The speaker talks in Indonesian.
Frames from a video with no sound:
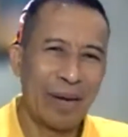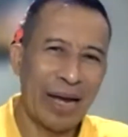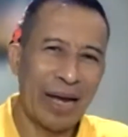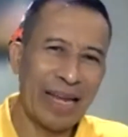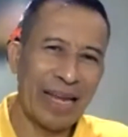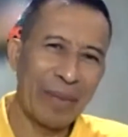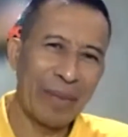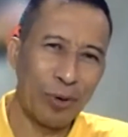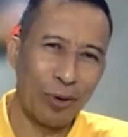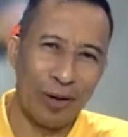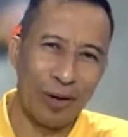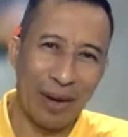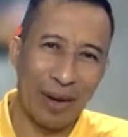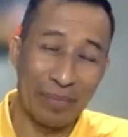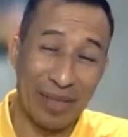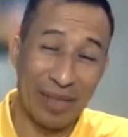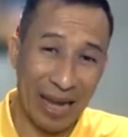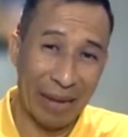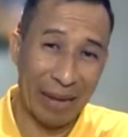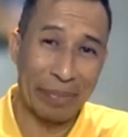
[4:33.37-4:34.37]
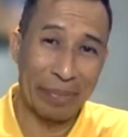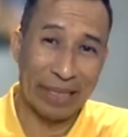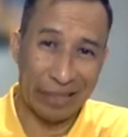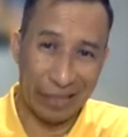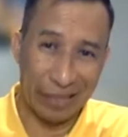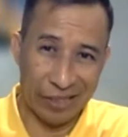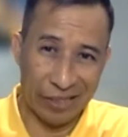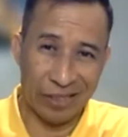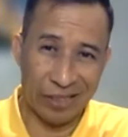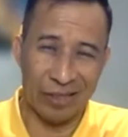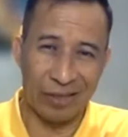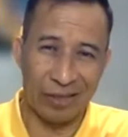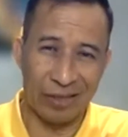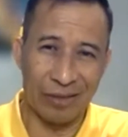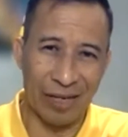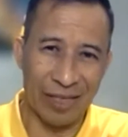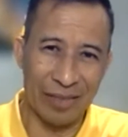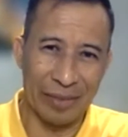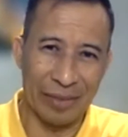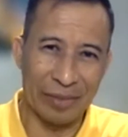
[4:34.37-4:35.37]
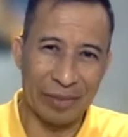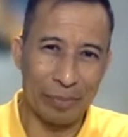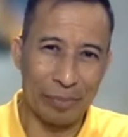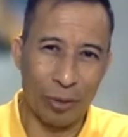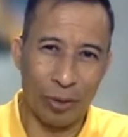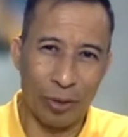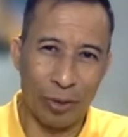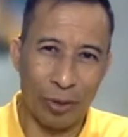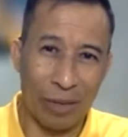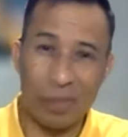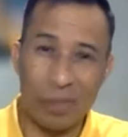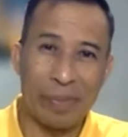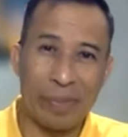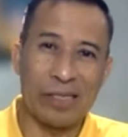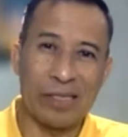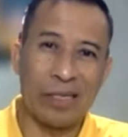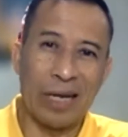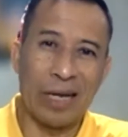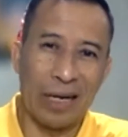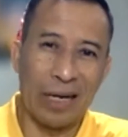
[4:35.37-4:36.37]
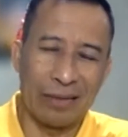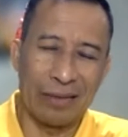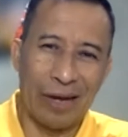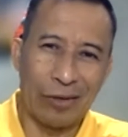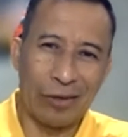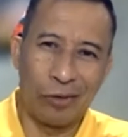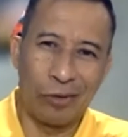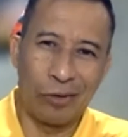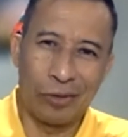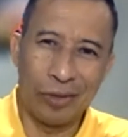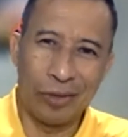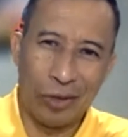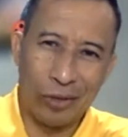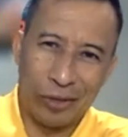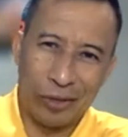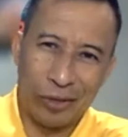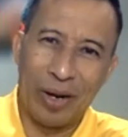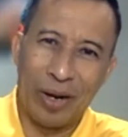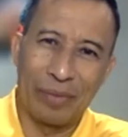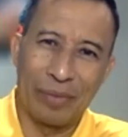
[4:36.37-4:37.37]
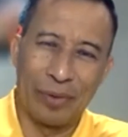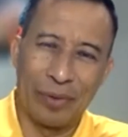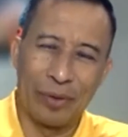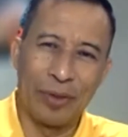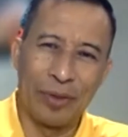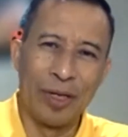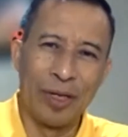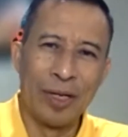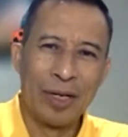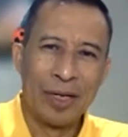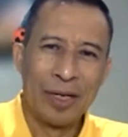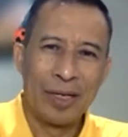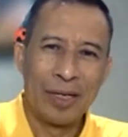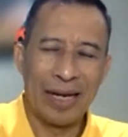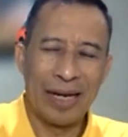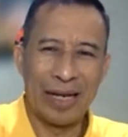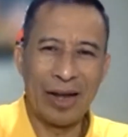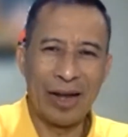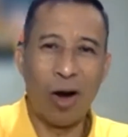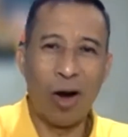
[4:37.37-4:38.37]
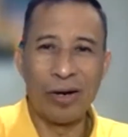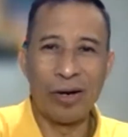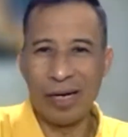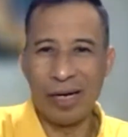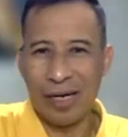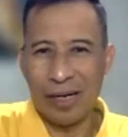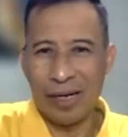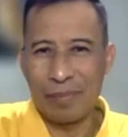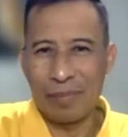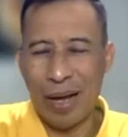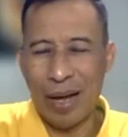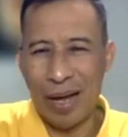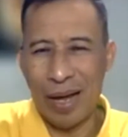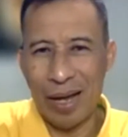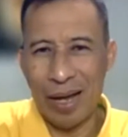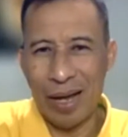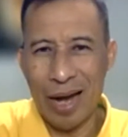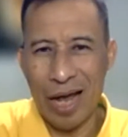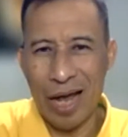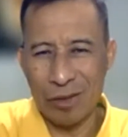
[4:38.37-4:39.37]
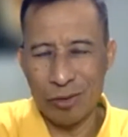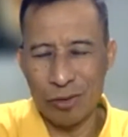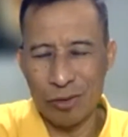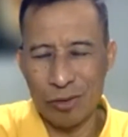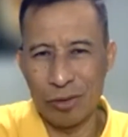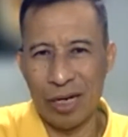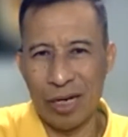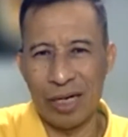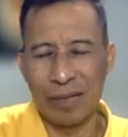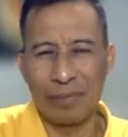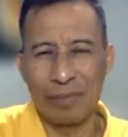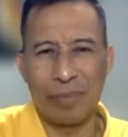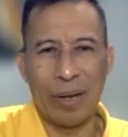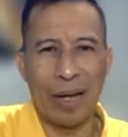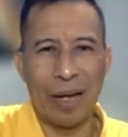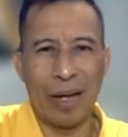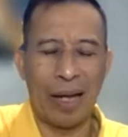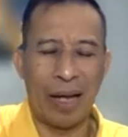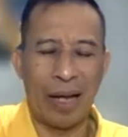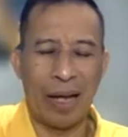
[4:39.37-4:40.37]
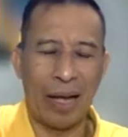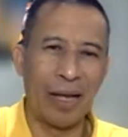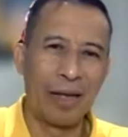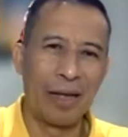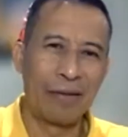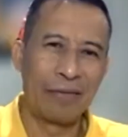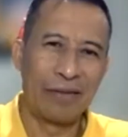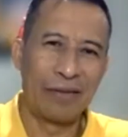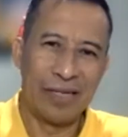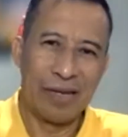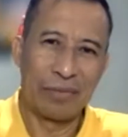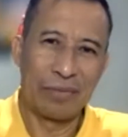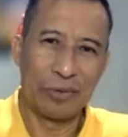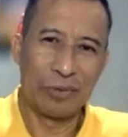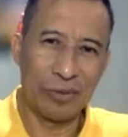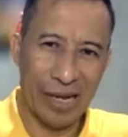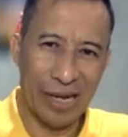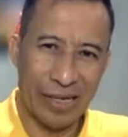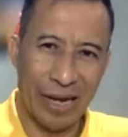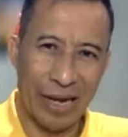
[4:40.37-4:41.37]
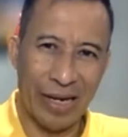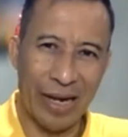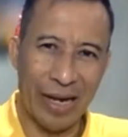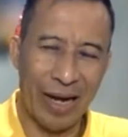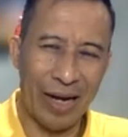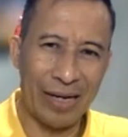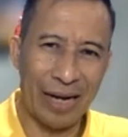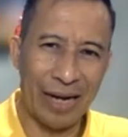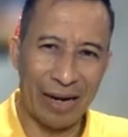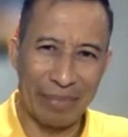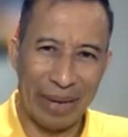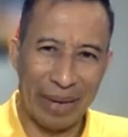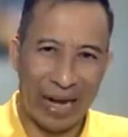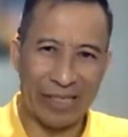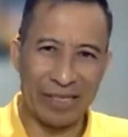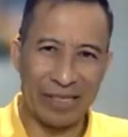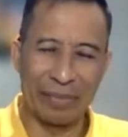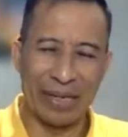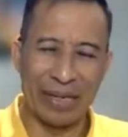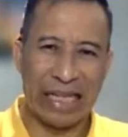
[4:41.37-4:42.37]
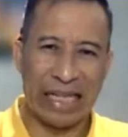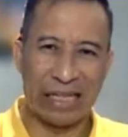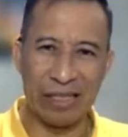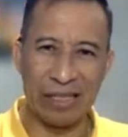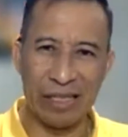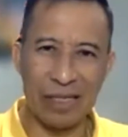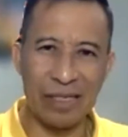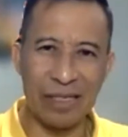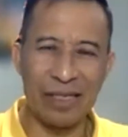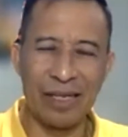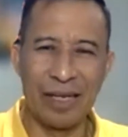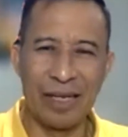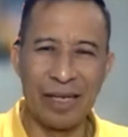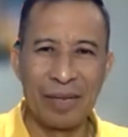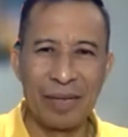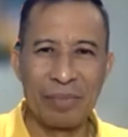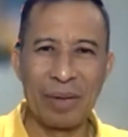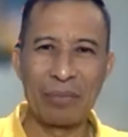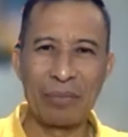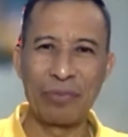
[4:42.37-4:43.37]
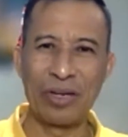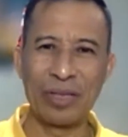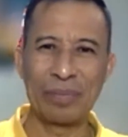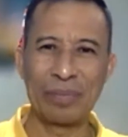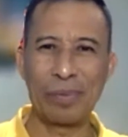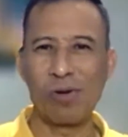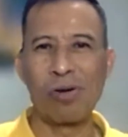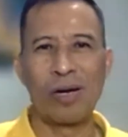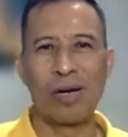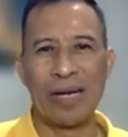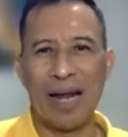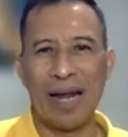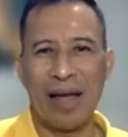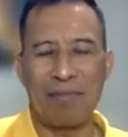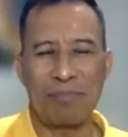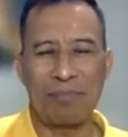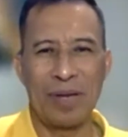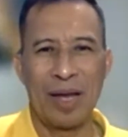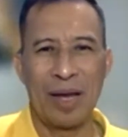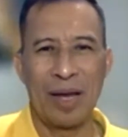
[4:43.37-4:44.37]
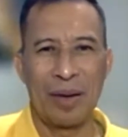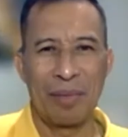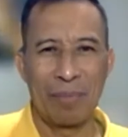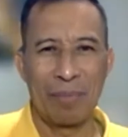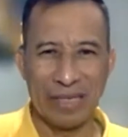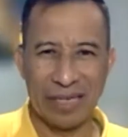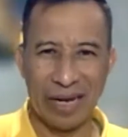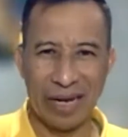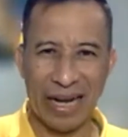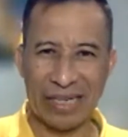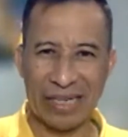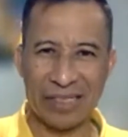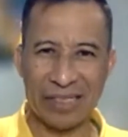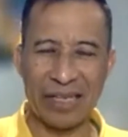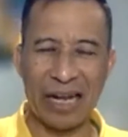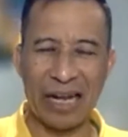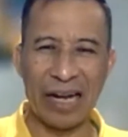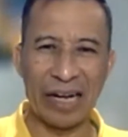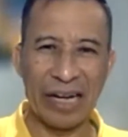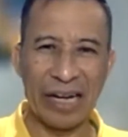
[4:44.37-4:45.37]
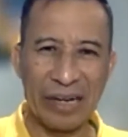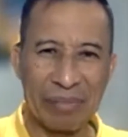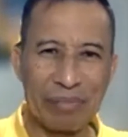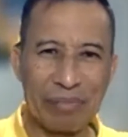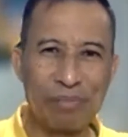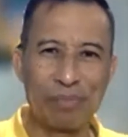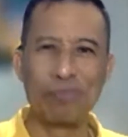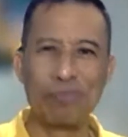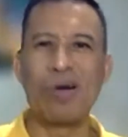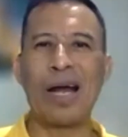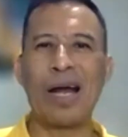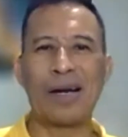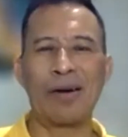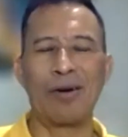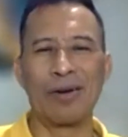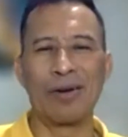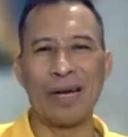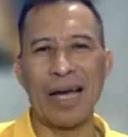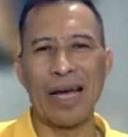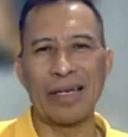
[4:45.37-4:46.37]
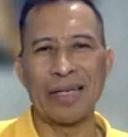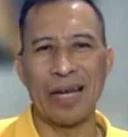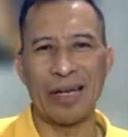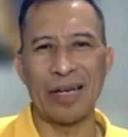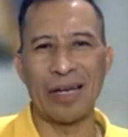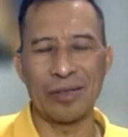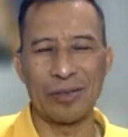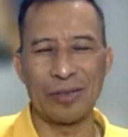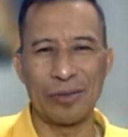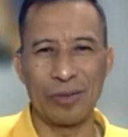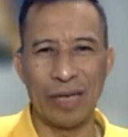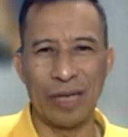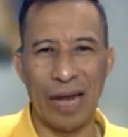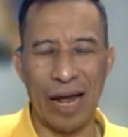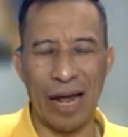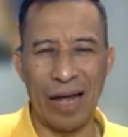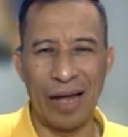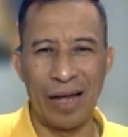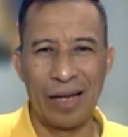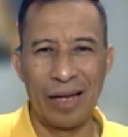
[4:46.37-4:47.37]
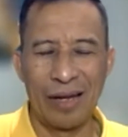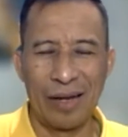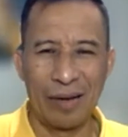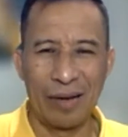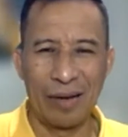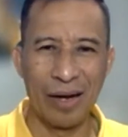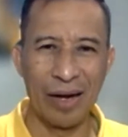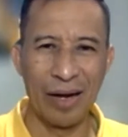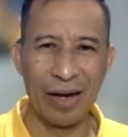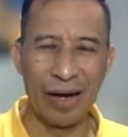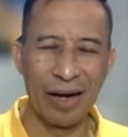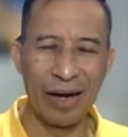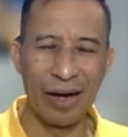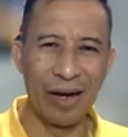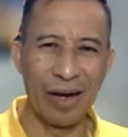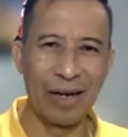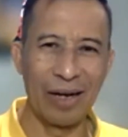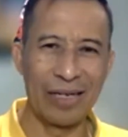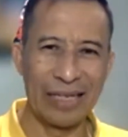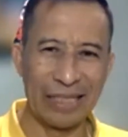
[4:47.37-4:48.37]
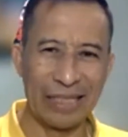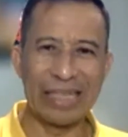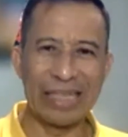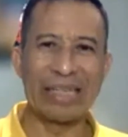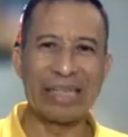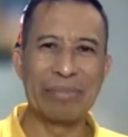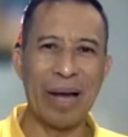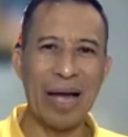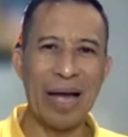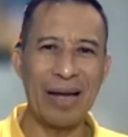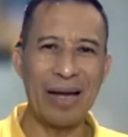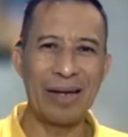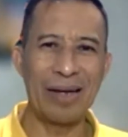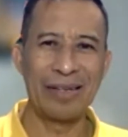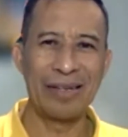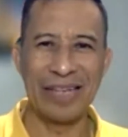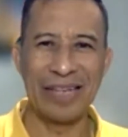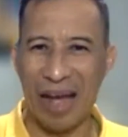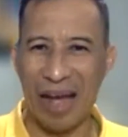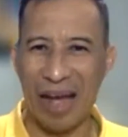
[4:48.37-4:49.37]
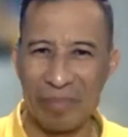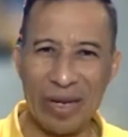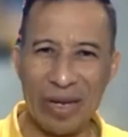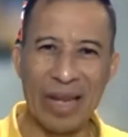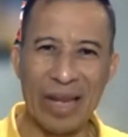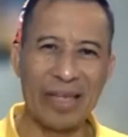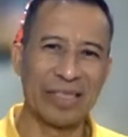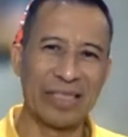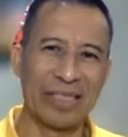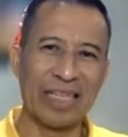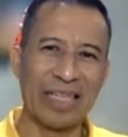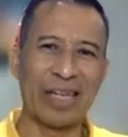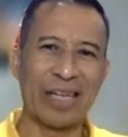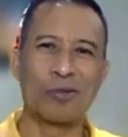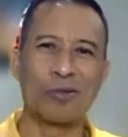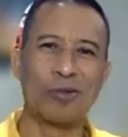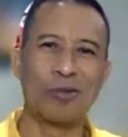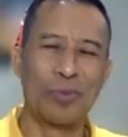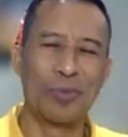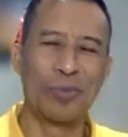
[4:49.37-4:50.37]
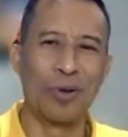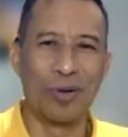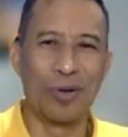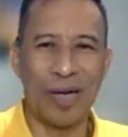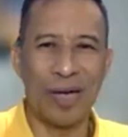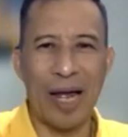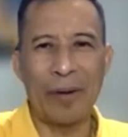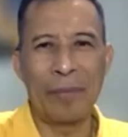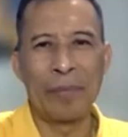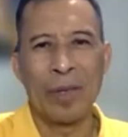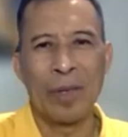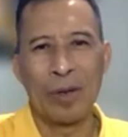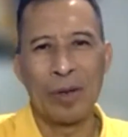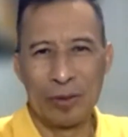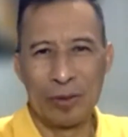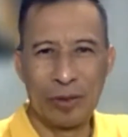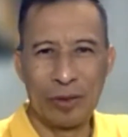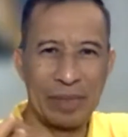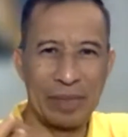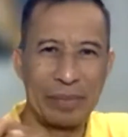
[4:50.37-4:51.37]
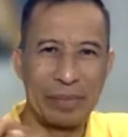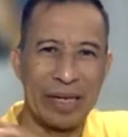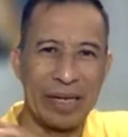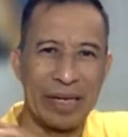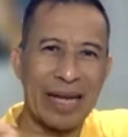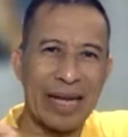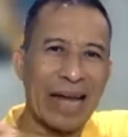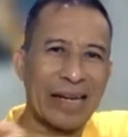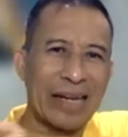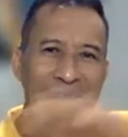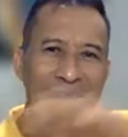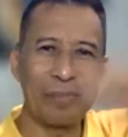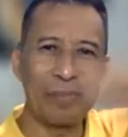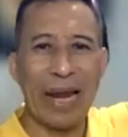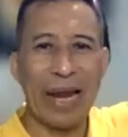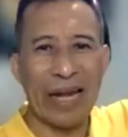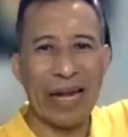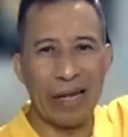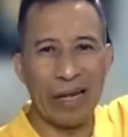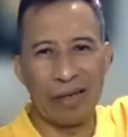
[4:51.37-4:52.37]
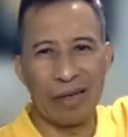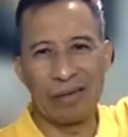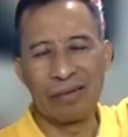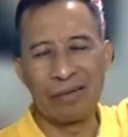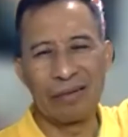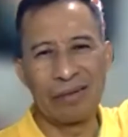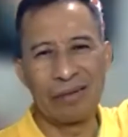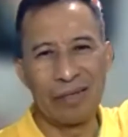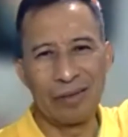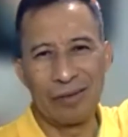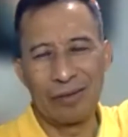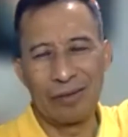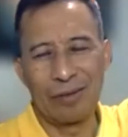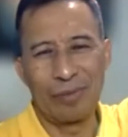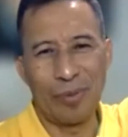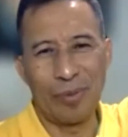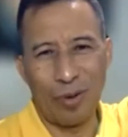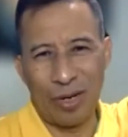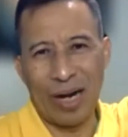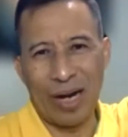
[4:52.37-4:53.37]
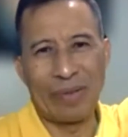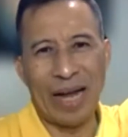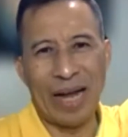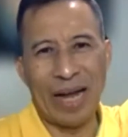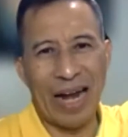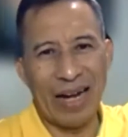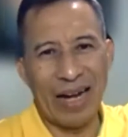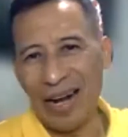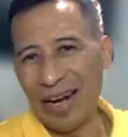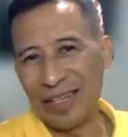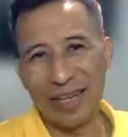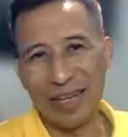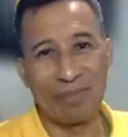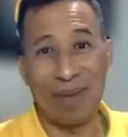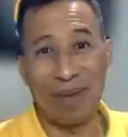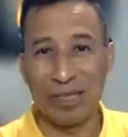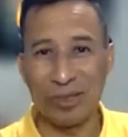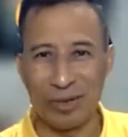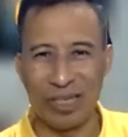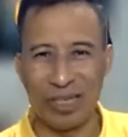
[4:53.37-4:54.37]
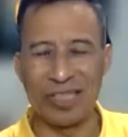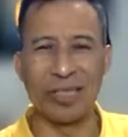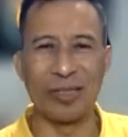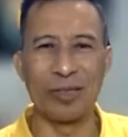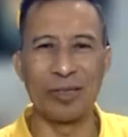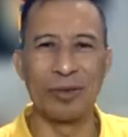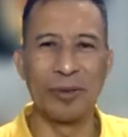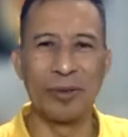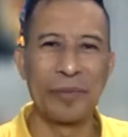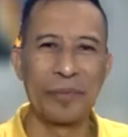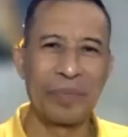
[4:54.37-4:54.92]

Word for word: kayak program The Apprentice gitu ya, program spesial waktu itu tahun 90 dari owner Pak langsung dari Pak William Suryajaya dan manajemen inti membuat program menyeleksi dari ribuan orang yang sudah Eh, diterima diambil hanya sekitar 70 orang untuk dibikin career planning itu program yang ada dan saya masuk di situ.